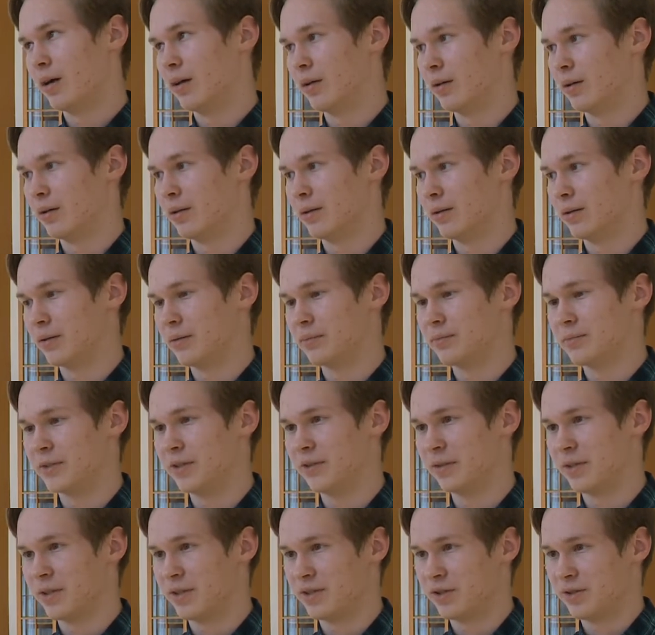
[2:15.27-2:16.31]
э,
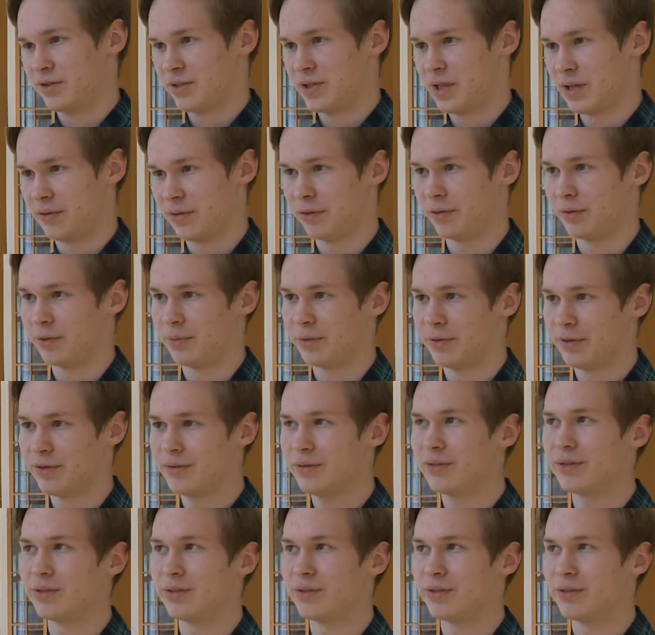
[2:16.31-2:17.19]
наверное, еще с древних времен